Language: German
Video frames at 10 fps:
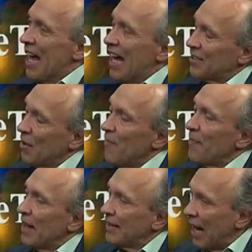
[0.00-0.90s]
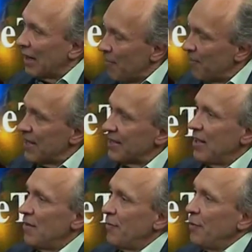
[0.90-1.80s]
Also da gibt es
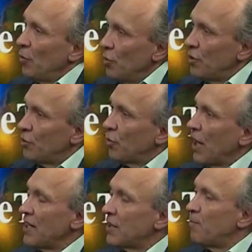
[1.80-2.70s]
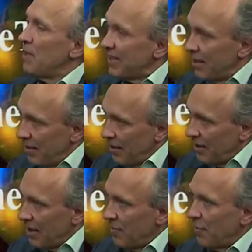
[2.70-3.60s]
Hilfen und du gehst bis in die
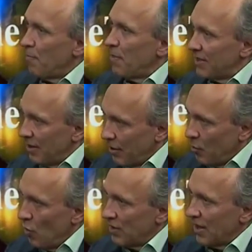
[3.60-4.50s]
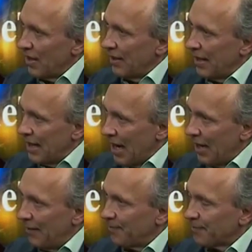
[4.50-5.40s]
Tiefe, bis in die Ursachen
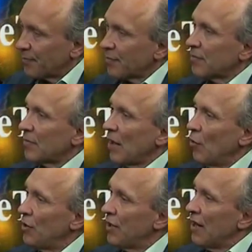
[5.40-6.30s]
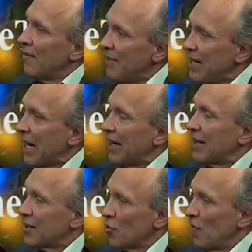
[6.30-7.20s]
hinein. Ja. Und wie geht
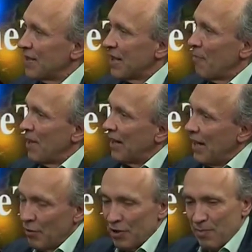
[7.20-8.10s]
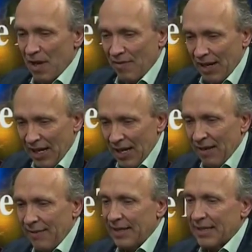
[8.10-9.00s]
denn sowas ab? Erklär uns mal, weil,
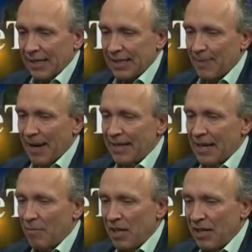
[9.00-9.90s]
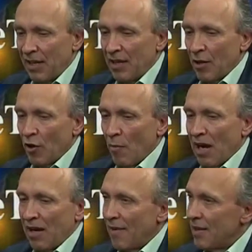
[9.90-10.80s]
wie gesagt, zwei Termine.
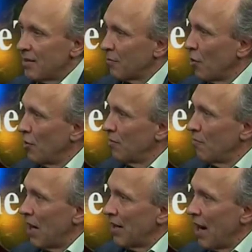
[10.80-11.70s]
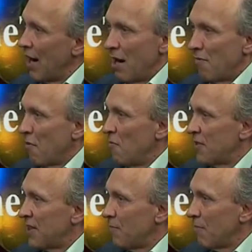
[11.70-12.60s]
Normalerweise können, machen Heiler
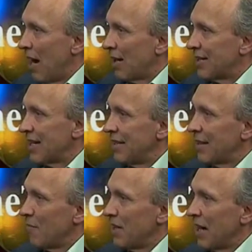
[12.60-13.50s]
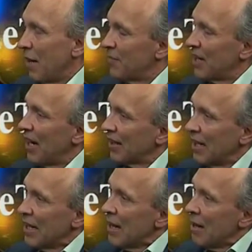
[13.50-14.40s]
fünf, sieben, acht, zehn Termine am Tag.
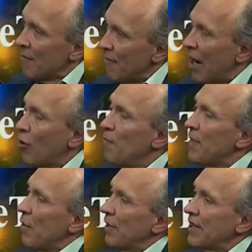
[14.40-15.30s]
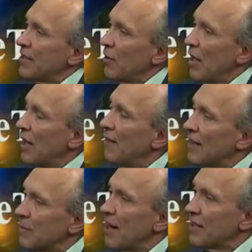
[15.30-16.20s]
Und Warum dauert es so lange?
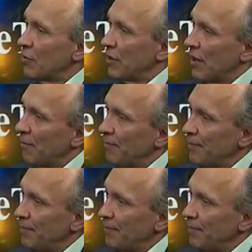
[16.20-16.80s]
Was machst du da?